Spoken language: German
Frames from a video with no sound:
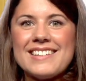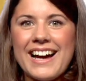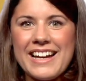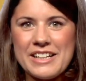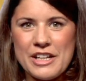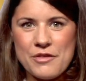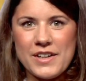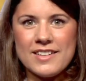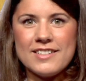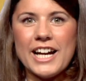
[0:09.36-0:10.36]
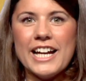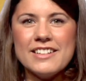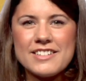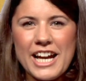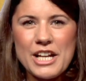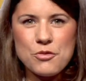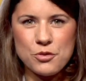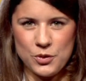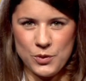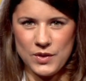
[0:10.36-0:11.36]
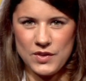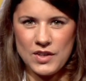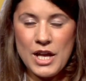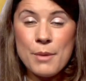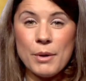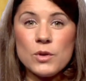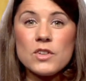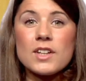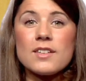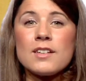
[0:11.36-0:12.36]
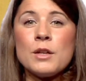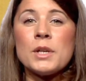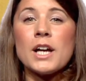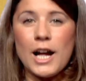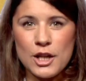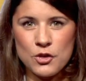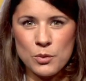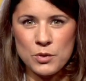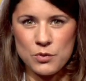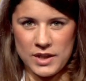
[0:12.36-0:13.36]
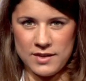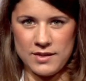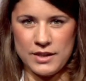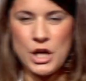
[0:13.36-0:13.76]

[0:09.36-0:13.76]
Sie ein, werden Sie ein Teil von uns. Bei uns dreht sich nämlich alles ums Fernsehen.